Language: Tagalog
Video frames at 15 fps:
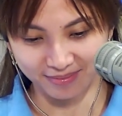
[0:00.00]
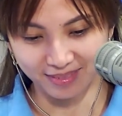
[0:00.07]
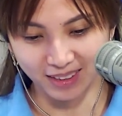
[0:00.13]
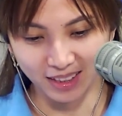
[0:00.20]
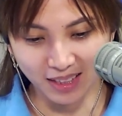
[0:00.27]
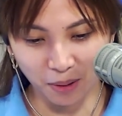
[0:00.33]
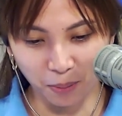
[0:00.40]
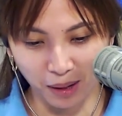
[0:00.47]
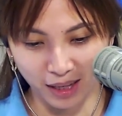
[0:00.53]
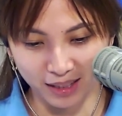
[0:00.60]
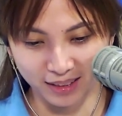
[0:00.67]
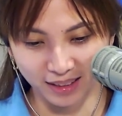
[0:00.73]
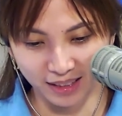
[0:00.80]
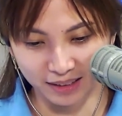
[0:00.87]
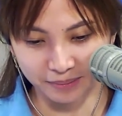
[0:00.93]

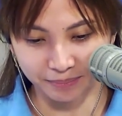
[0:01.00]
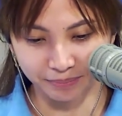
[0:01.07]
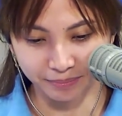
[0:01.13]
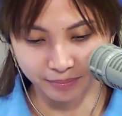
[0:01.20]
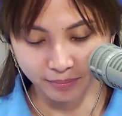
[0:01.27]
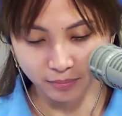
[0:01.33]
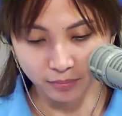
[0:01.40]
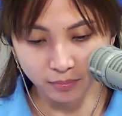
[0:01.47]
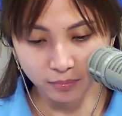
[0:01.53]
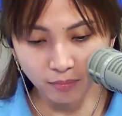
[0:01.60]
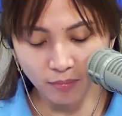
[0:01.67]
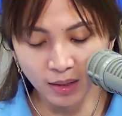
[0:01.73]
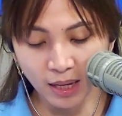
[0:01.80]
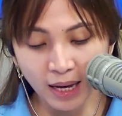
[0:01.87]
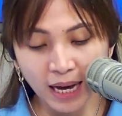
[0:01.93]
Tinawanan.
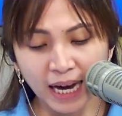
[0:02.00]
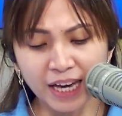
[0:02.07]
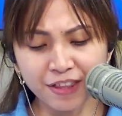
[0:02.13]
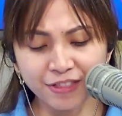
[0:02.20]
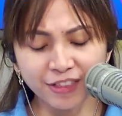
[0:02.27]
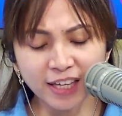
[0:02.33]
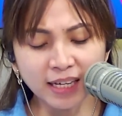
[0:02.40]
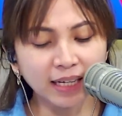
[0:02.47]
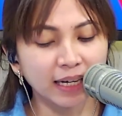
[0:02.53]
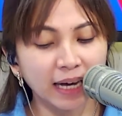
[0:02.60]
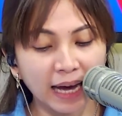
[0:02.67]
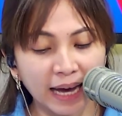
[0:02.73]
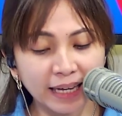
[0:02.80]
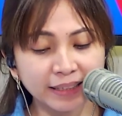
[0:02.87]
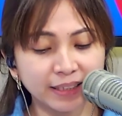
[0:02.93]
I think
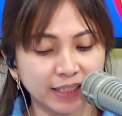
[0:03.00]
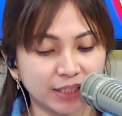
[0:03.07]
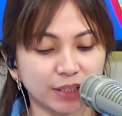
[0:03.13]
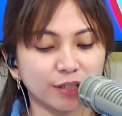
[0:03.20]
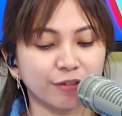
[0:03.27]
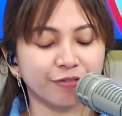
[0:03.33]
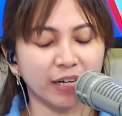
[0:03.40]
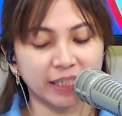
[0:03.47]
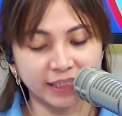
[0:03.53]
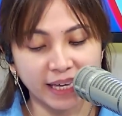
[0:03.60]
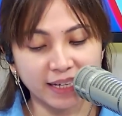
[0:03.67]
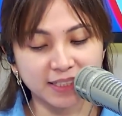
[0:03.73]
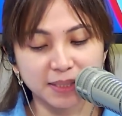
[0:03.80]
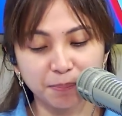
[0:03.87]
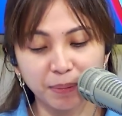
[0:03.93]
I deserve an
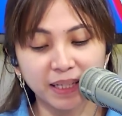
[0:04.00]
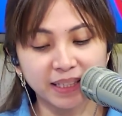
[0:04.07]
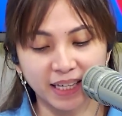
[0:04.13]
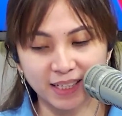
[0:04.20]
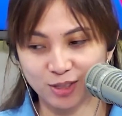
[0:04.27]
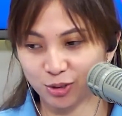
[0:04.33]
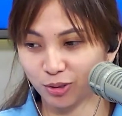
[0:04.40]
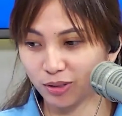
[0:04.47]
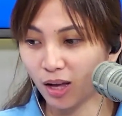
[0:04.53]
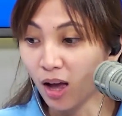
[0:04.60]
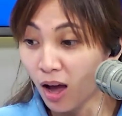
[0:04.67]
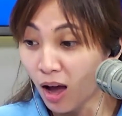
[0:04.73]
explanation.